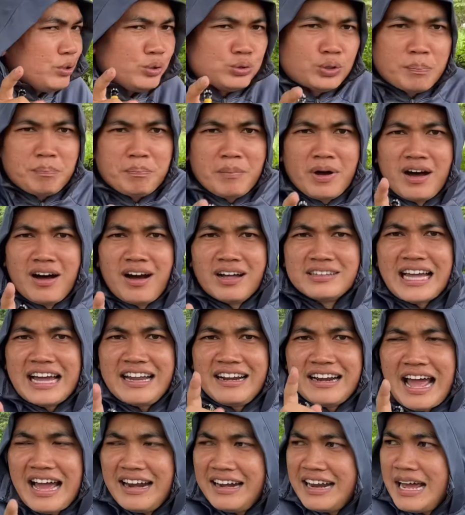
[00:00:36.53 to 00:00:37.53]
youtuber ở tại
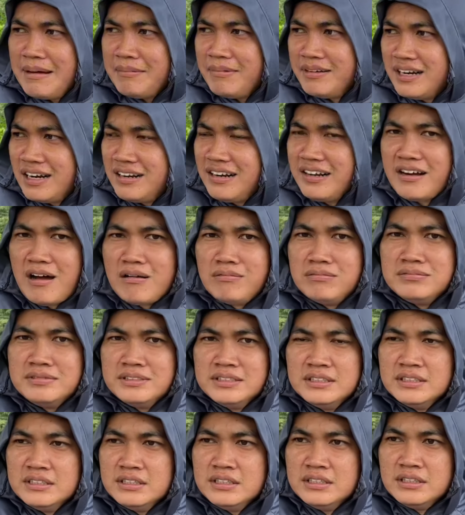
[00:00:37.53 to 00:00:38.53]
đại nam là rất là đông
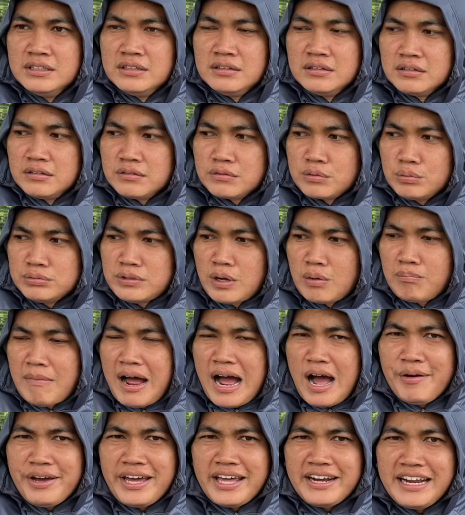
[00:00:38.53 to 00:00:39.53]
cũng thông
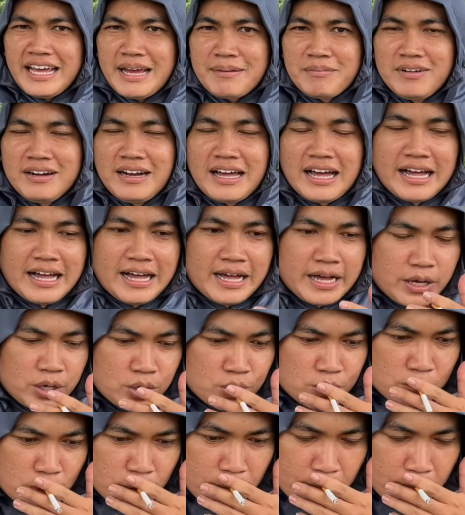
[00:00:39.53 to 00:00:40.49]
báo với anh em đó là